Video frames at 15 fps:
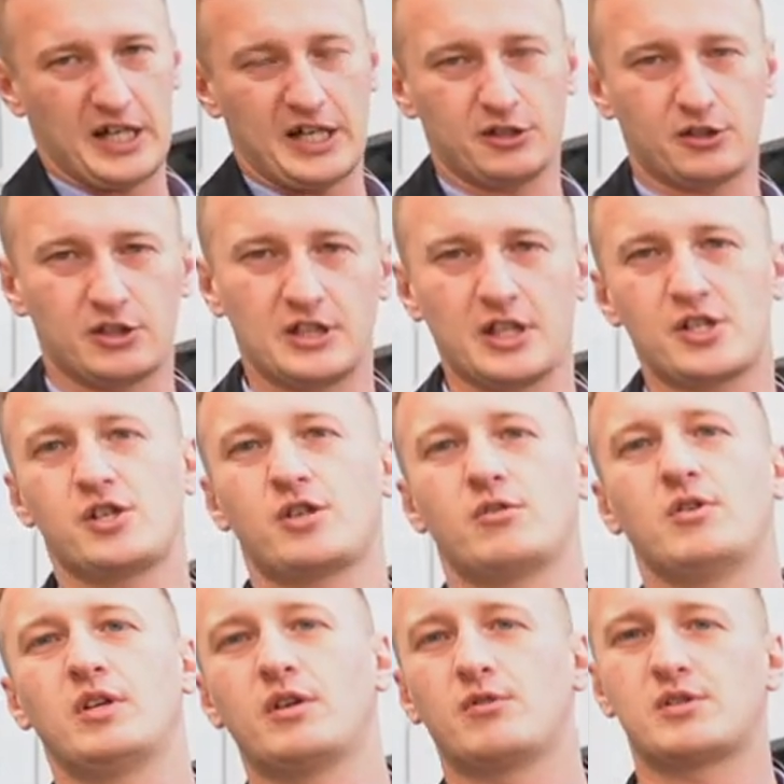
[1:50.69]
которые также
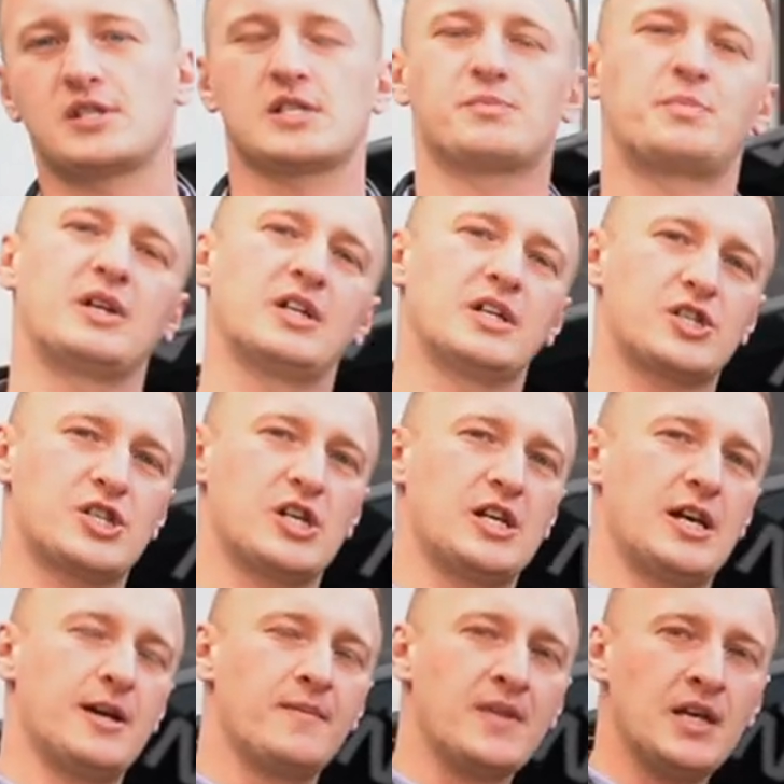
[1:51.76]
регулируются с приложения.